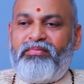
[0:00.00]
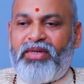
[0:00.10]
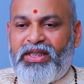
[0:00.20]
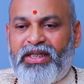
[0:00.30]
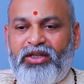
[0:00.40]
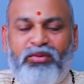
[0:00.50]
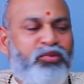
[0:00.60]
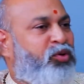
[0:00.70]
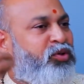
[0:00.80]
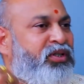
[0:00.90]
మీకు దగ్గరలో
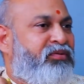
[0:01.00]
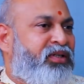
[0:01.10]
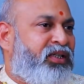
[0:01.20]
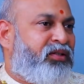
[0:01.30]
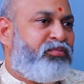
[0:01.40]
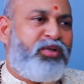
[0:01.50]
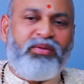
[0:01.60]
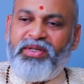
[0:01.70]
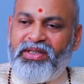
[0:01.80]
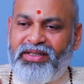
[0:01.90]
పురోహితులు ఎవరు లేరు
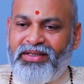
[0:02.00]
పోనీ మీకు